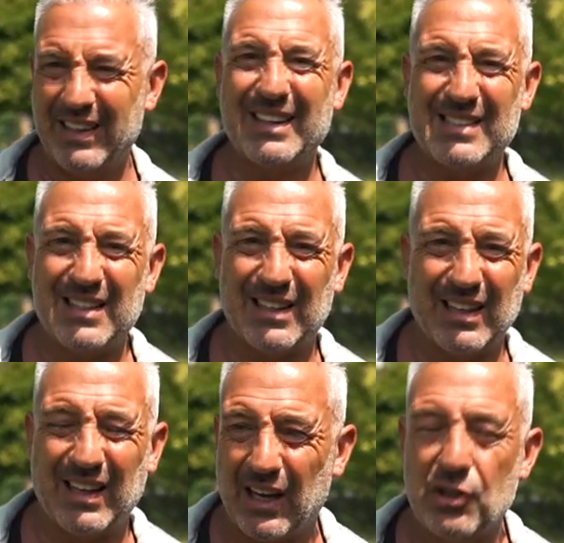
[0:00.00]
ey, jetzt
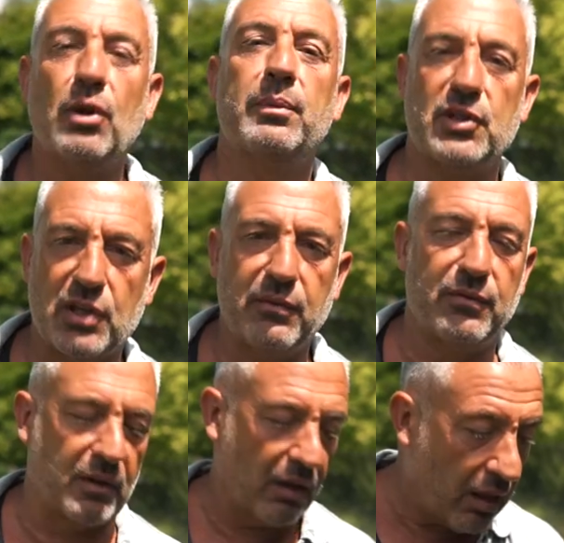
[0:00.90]
gleich kommt der Chef
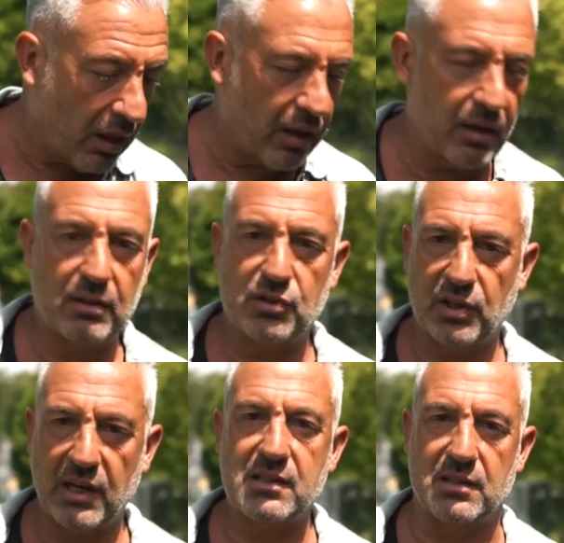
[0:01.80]
wieder, äh,
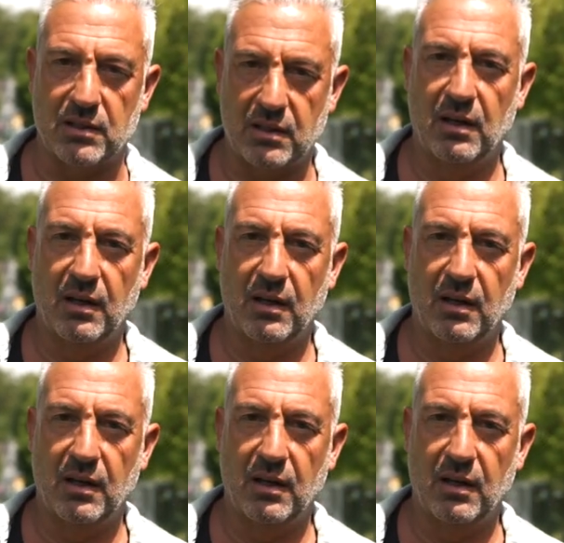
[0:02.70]
stressig.